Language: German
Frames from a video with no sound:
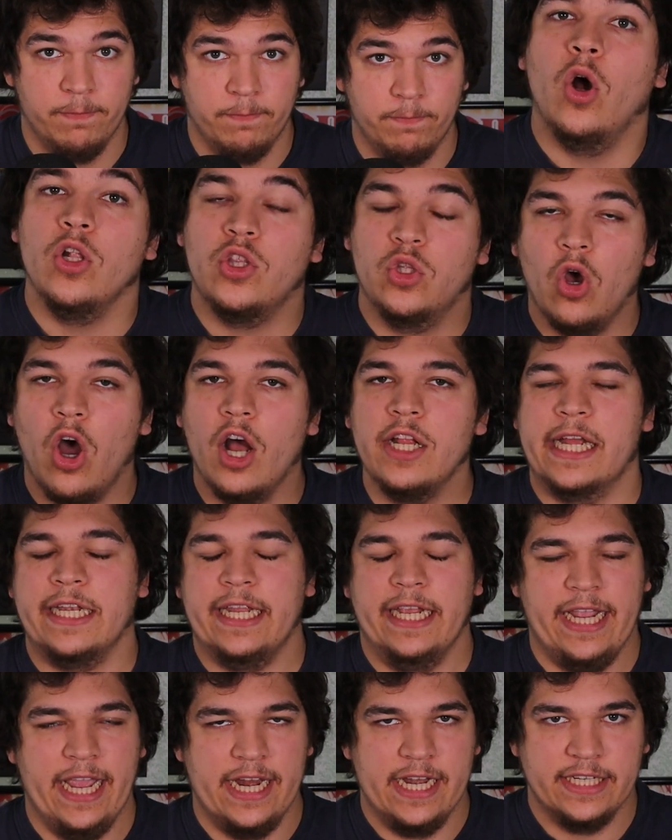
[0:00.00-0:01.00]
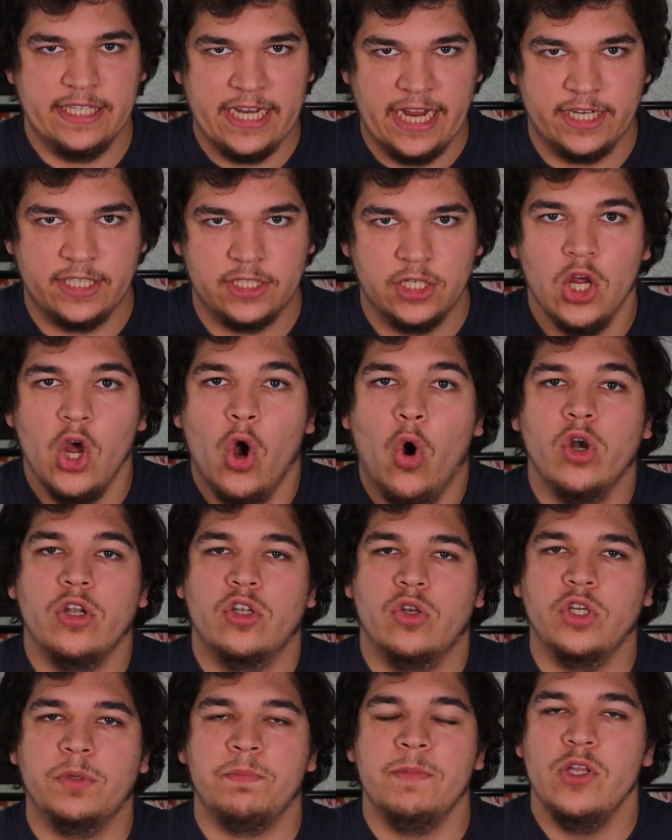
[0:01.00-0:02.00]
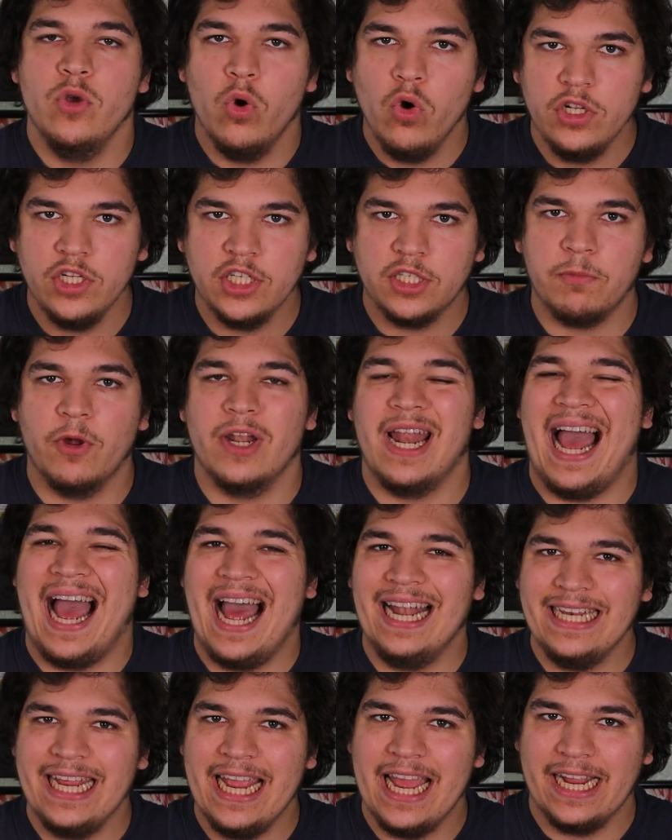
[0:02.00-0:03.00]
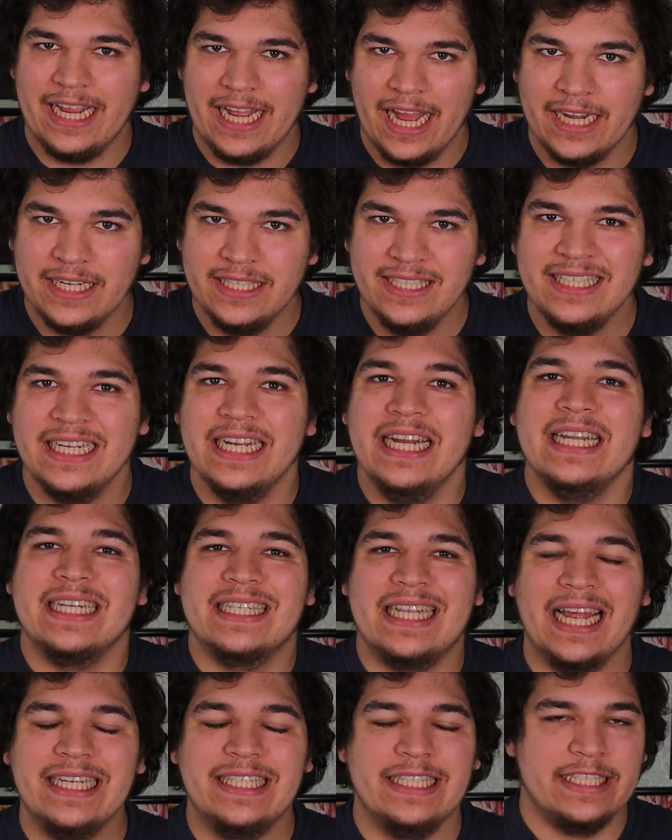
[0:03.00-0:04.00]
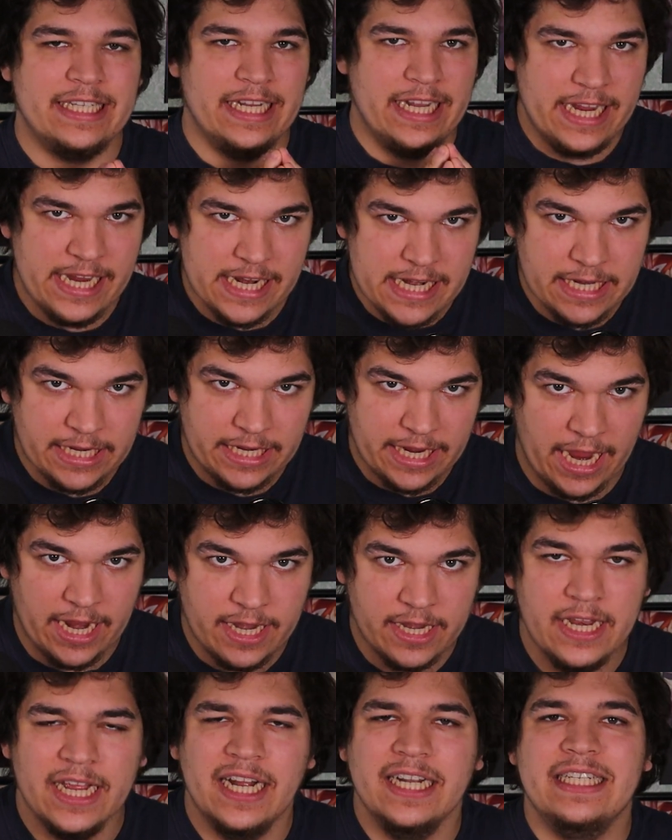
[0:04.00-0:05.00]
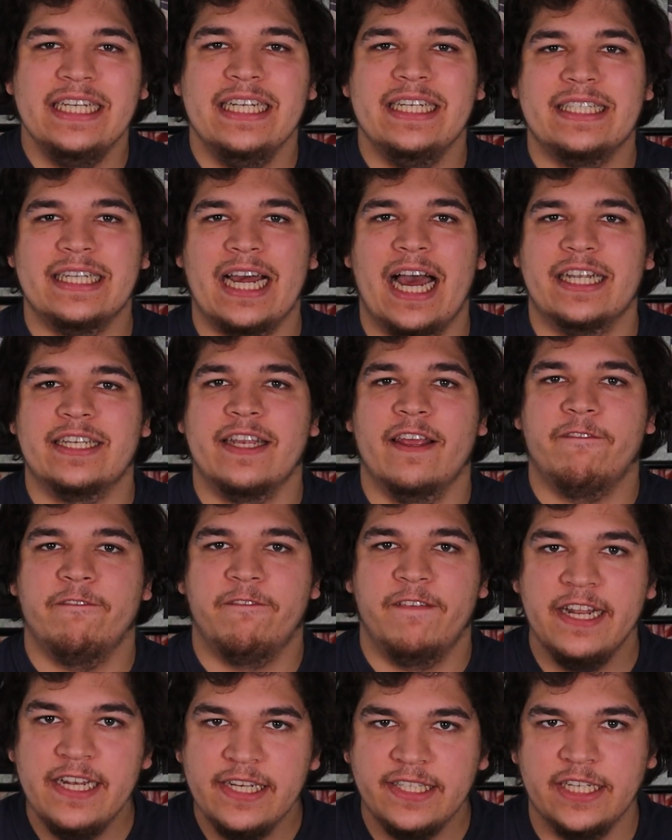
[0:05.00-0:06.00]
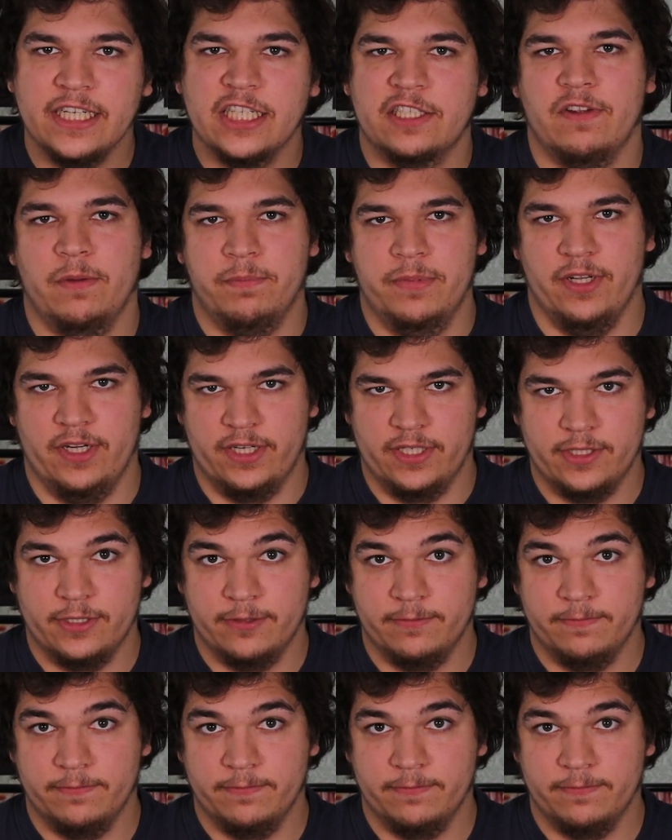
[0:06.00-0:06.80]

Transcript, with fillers: Und dort hat er Ken entdeckt und durch Biotismon hat er erkannt, dass sich in Ken die Saat der Finsternis verbirgt.